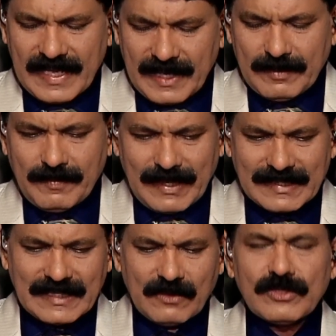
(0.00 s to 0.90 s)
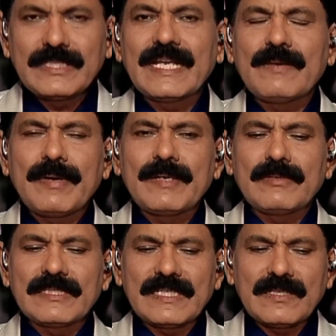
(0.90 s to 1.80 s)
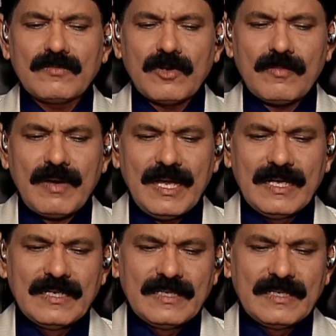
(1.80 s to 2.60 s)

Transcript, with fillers: இப்படி பல சில உத்திகளை பயன்படுத்துகிறது மூலமாக